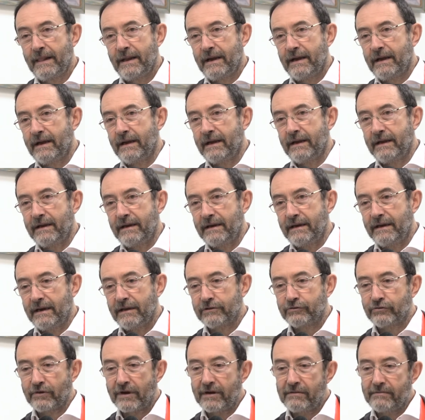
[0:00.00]
Eh,
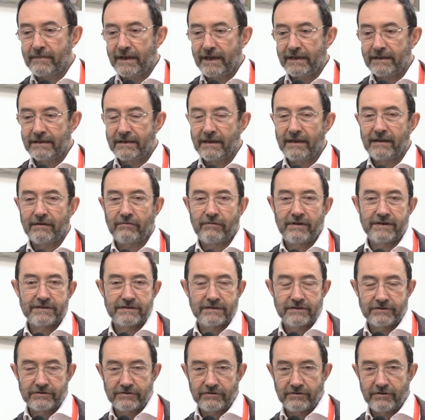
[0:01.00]
naturalmente
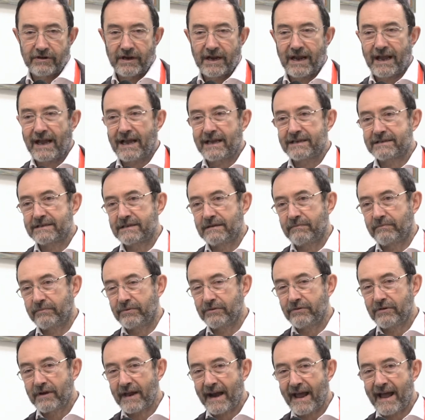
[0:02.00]
questi sono i casi
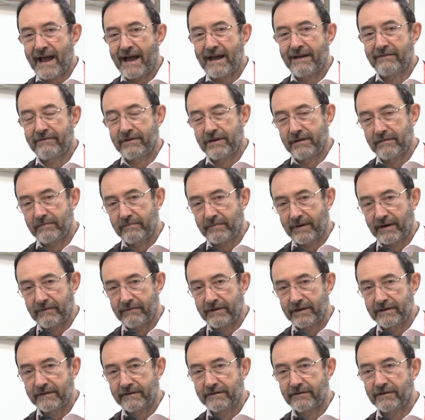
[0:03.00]
più gravi in
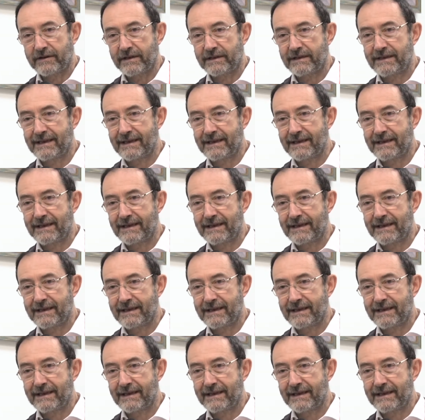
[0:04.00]
prevenzione